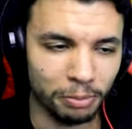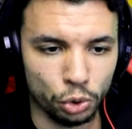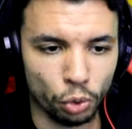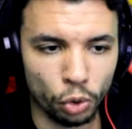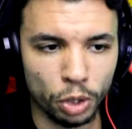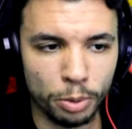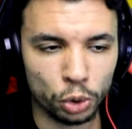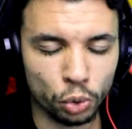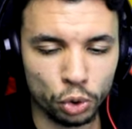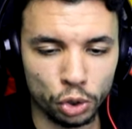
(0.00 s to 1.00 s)
Si on connaît bien
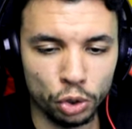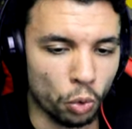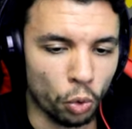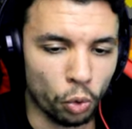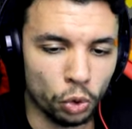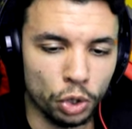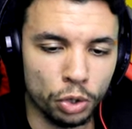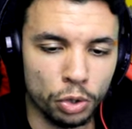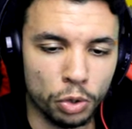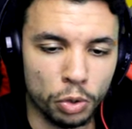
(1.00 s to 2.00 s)
Sunkey, on
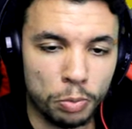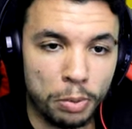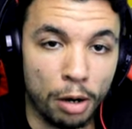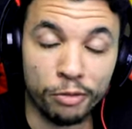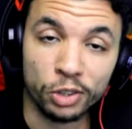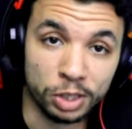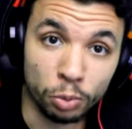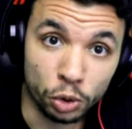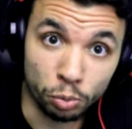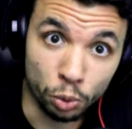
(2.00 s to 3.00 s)
connaît euh, bah forcément
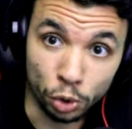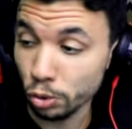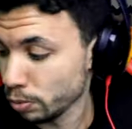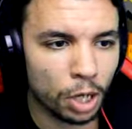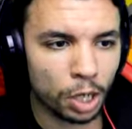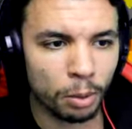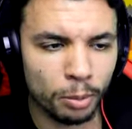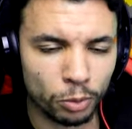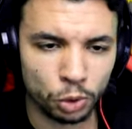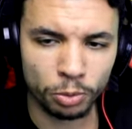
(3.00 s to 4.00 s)
cette musique. Ah, quand même,
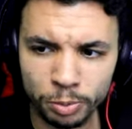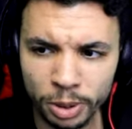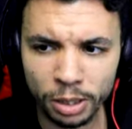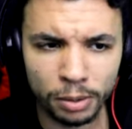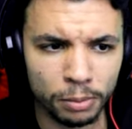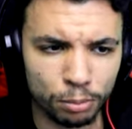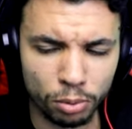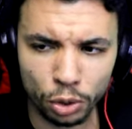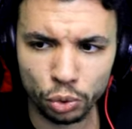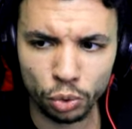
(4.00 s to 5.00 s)
on s'en bien hein,
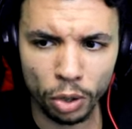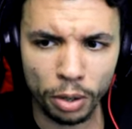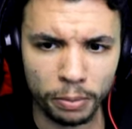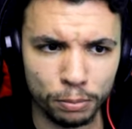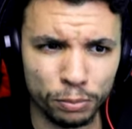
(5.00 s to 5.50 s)
pour un jeu d'horreur.